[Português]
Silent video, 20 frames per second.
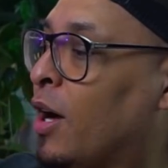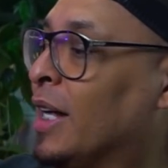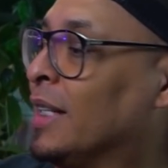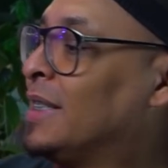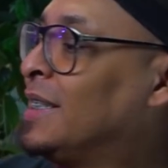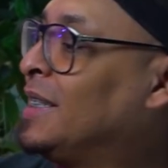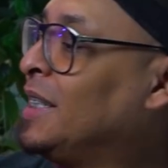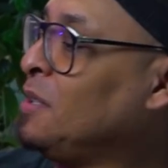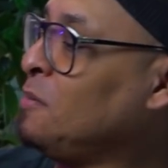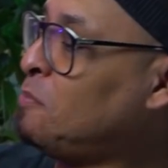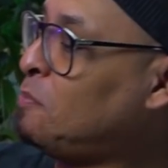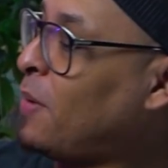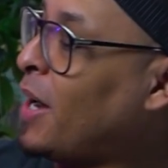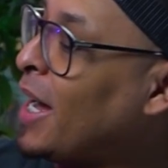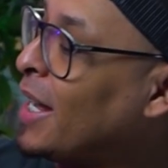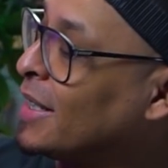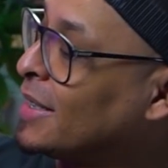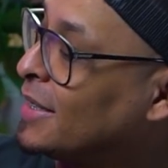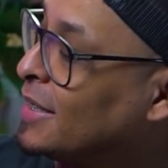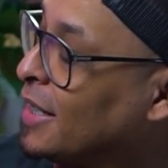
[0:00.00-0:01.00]
assim
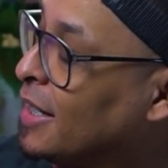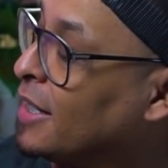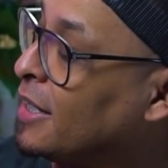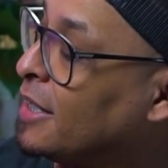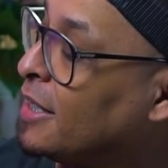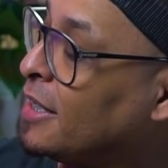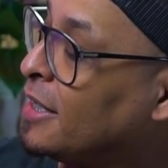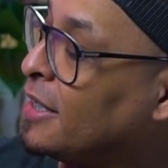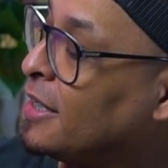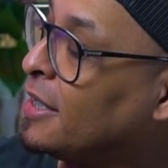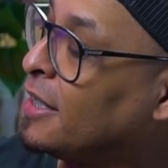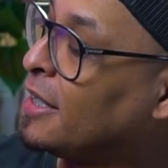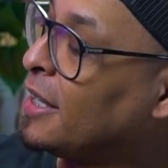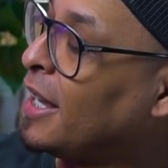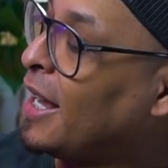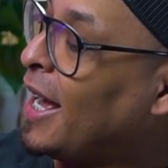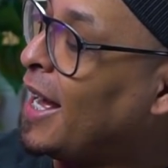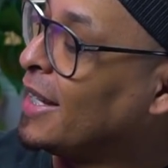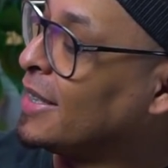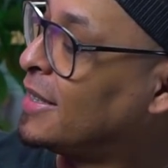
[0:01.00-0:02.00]
passa.
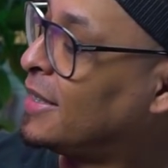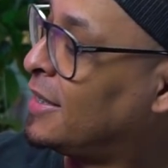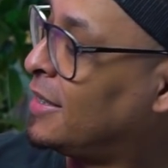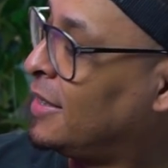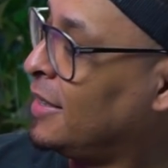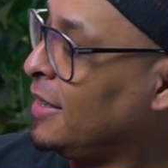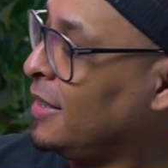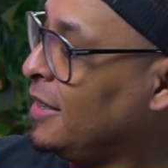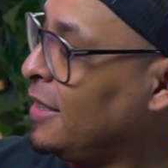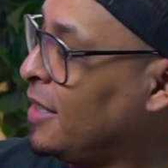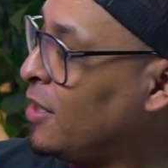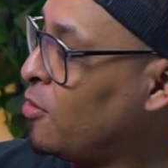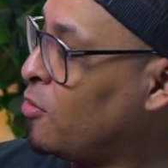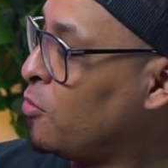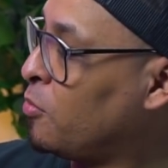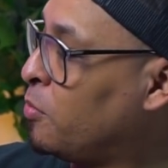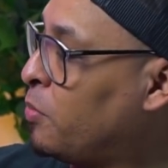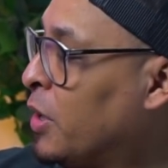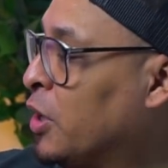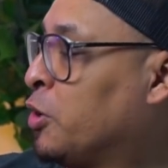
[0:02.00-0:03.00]
Assim
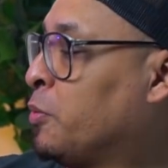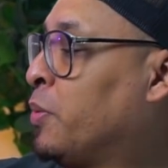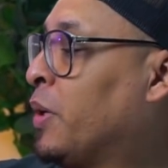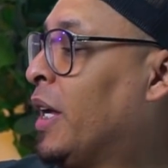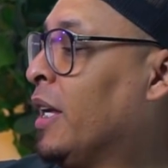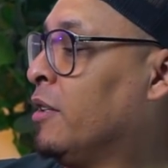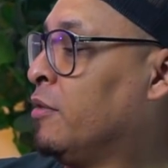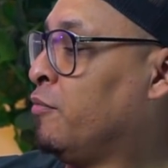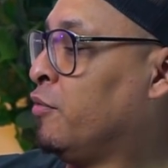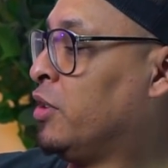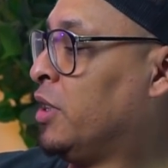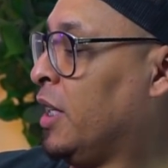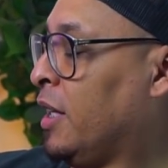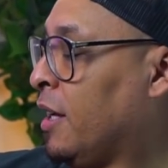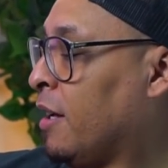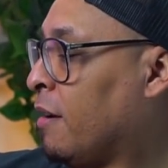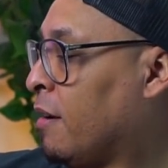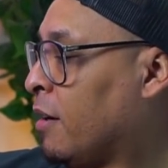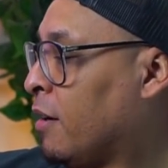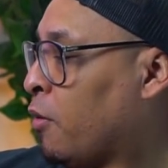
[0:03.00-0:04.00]
não, acho porque
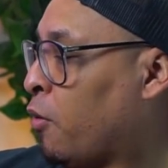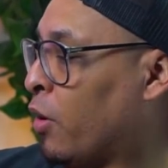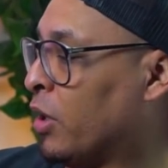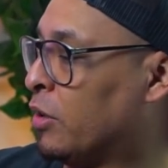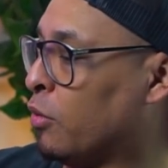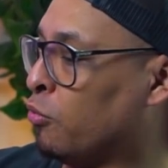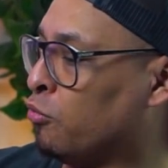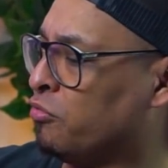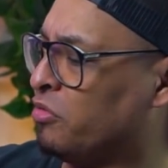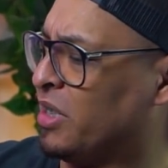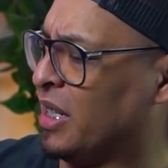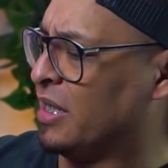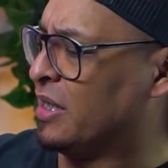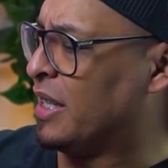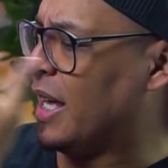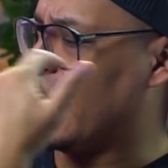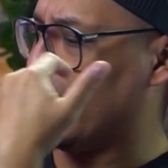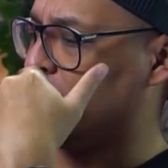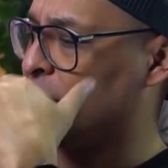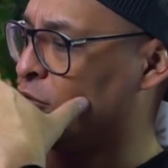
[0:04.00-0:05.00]
você corta alguns
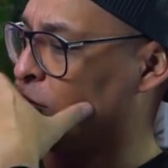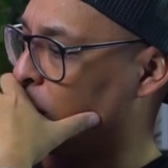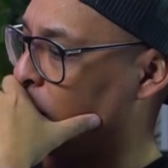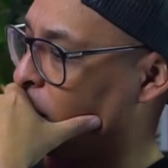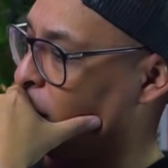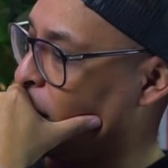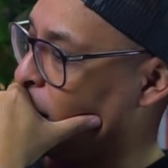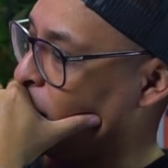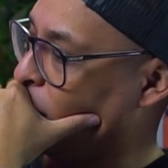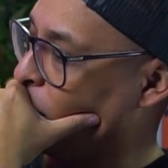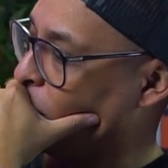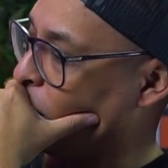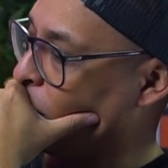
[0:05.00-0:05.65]
detalhes, não sei,